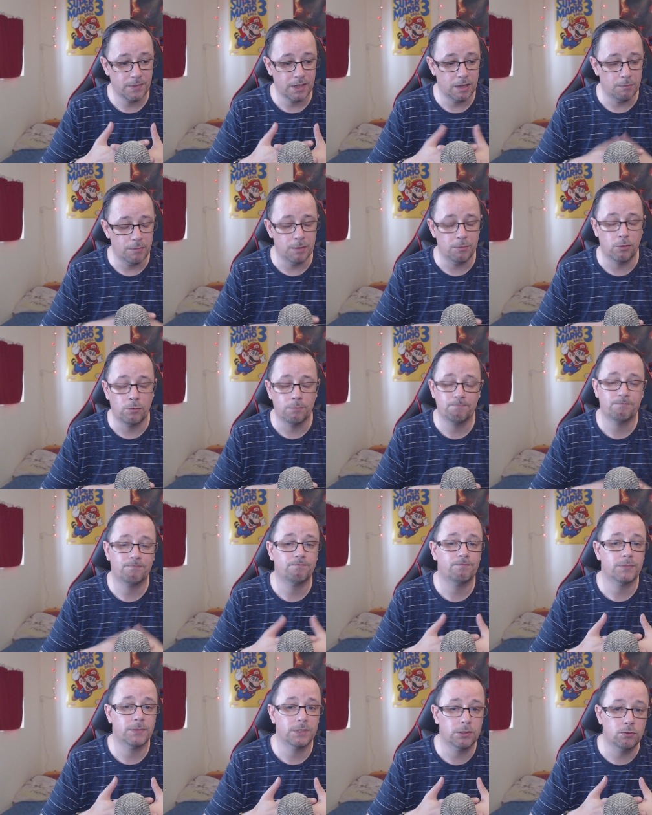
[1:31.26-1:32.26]
mais bon,
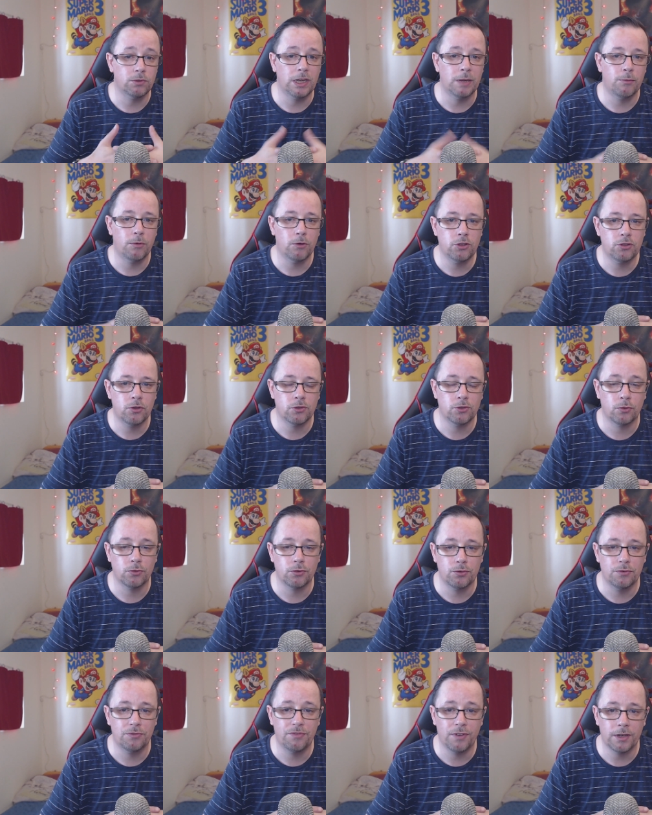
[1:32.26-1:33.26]
toutes les bonnes choses ont
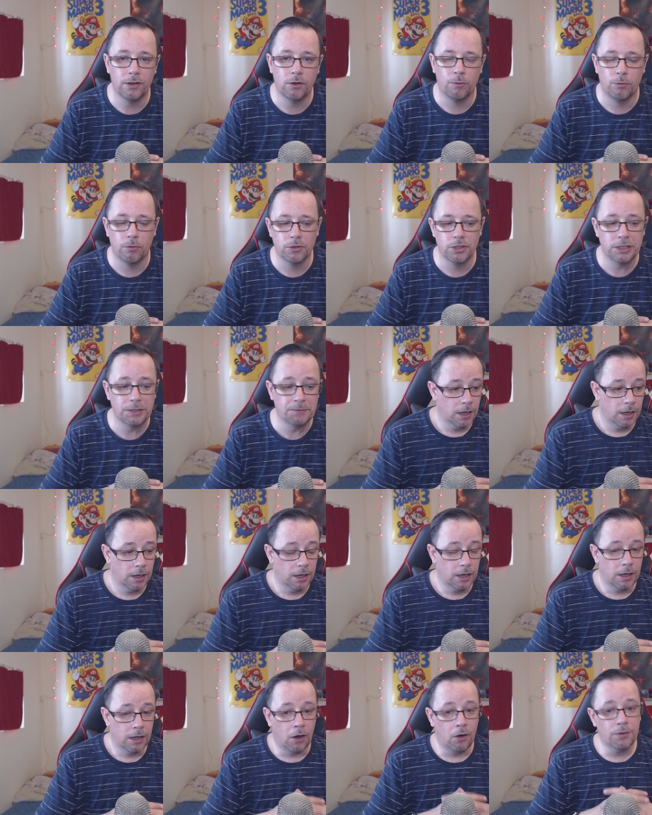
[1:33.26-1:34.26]
une fin, comme on dit
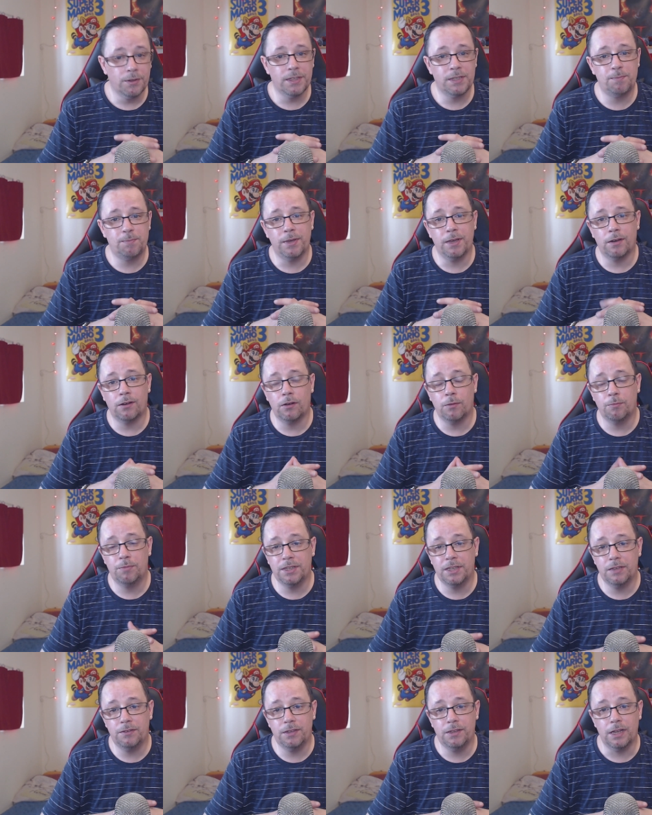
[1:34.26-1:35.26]
en espérant
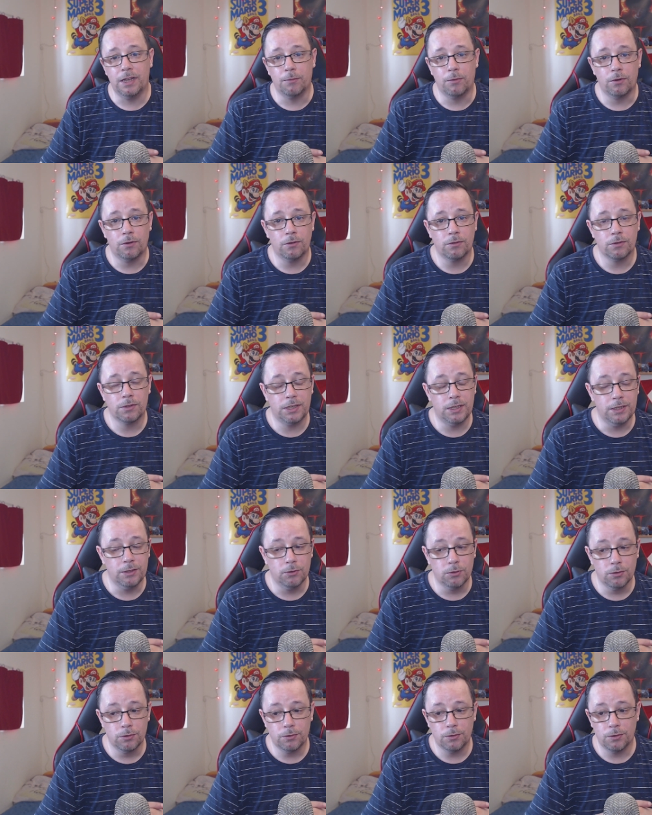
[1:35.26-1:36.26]
bien évidemment qu'il
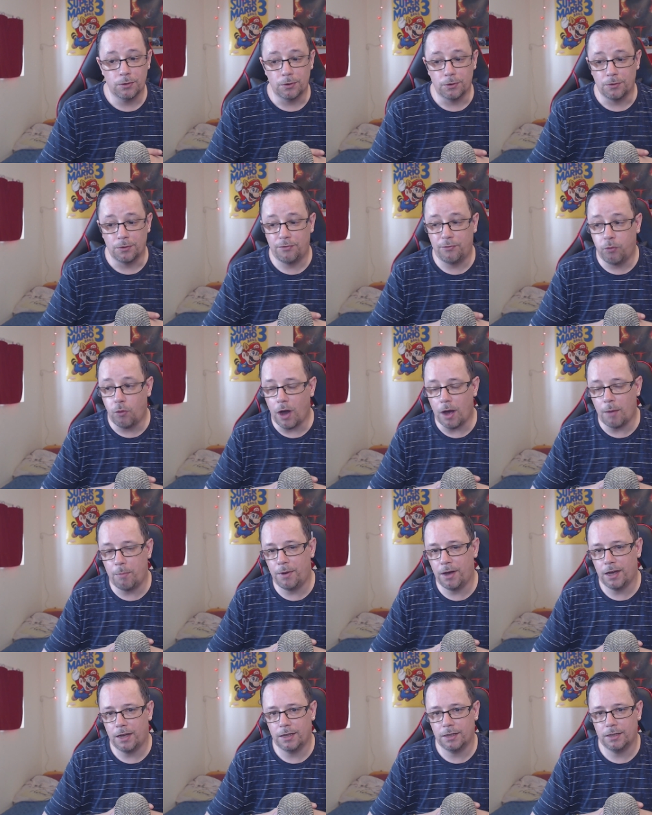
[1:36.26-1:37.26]
ne euh, foire
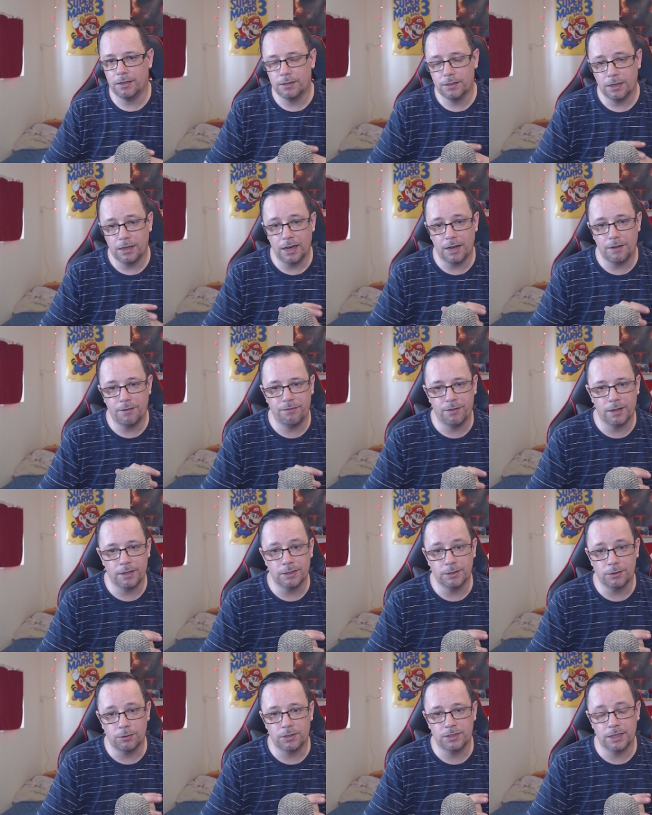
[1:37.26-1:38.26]
pas la fin
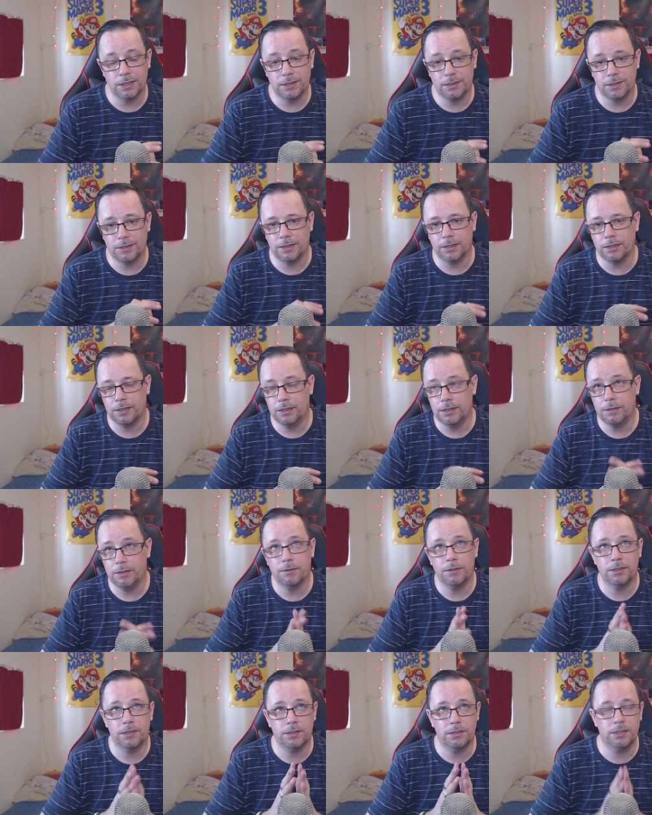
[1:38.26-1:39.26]
de cette série,
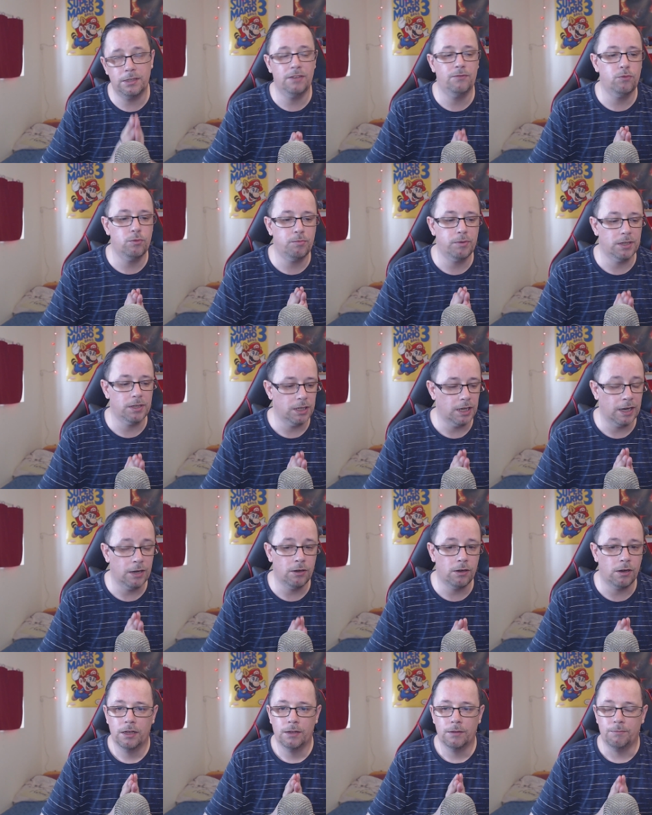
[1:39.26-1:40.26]
s'il vous plaît.
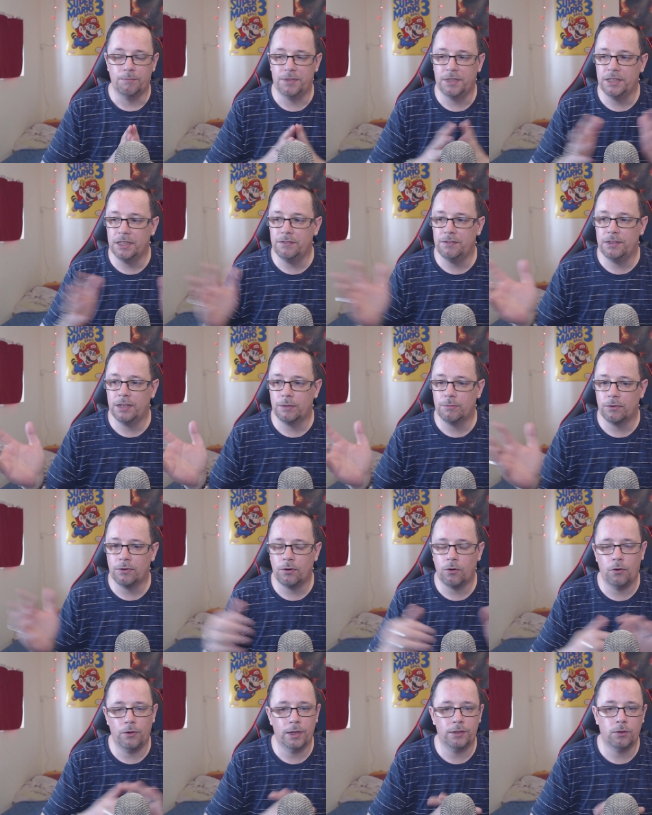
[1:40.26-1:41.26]
Alors, bien
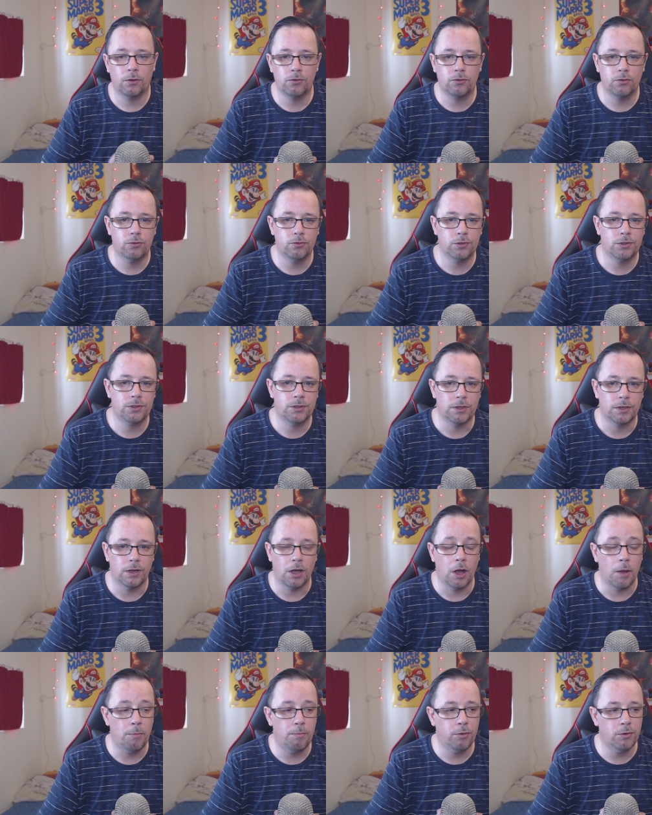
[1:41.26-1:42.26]
évidemment, on attend tous
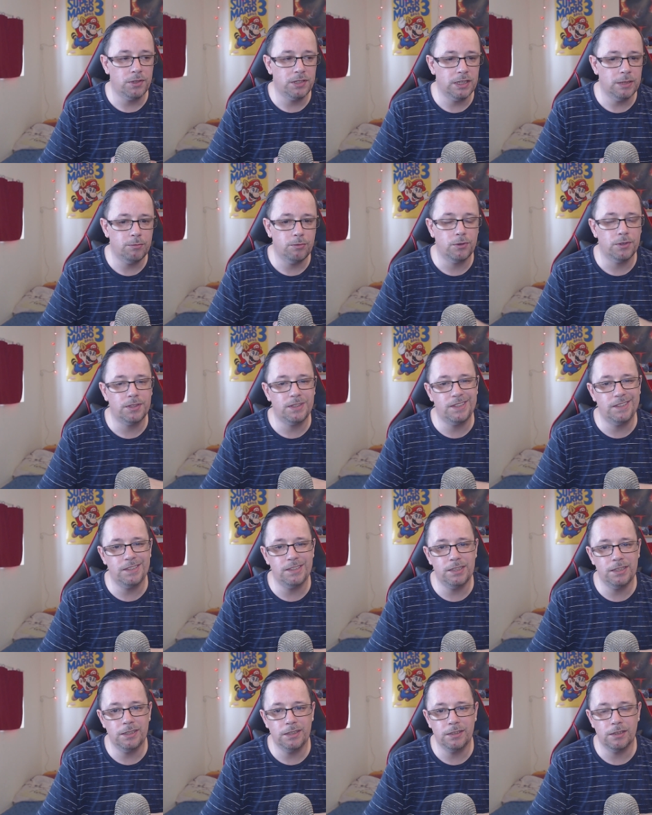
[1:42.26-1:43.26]
un possible
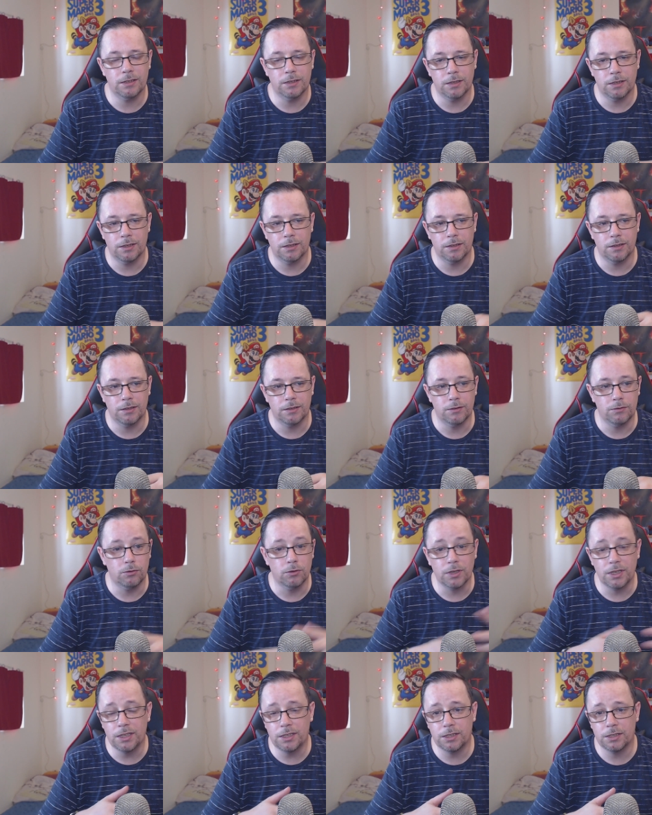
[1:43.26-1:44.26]
teasing euh, de
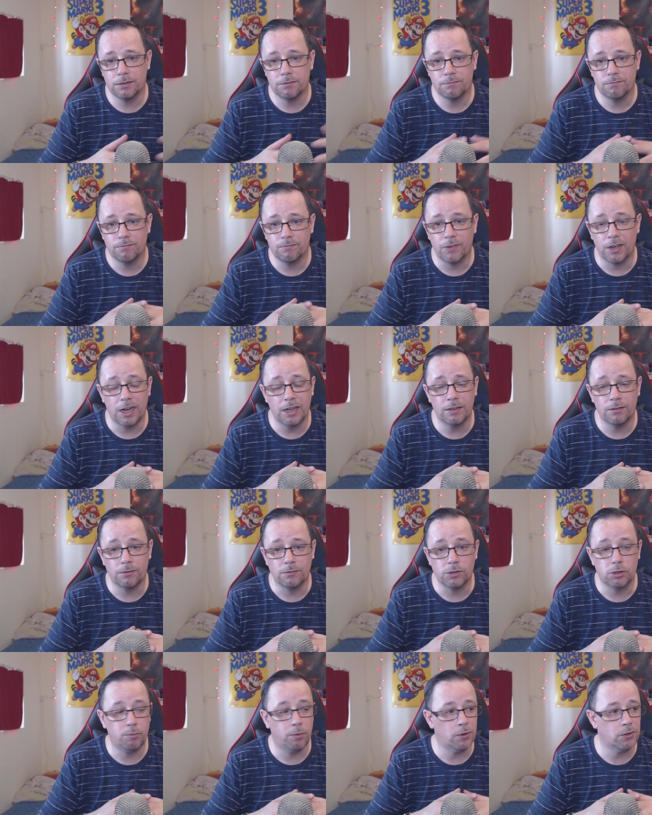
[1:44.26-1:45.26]
Rick. Voilà,
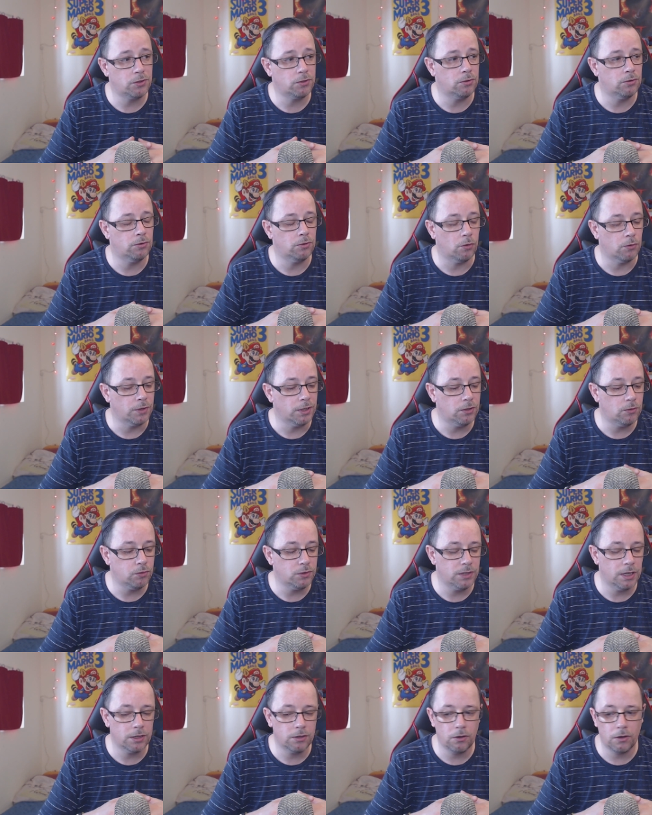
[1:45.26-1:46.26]
je pense qu'on est
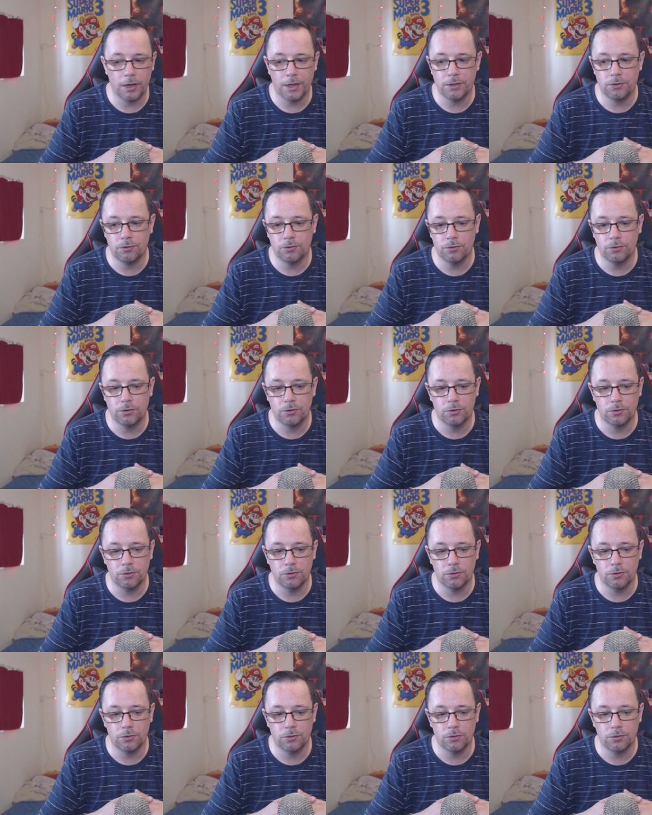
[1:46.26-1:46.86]
tous d'accord là-dessus,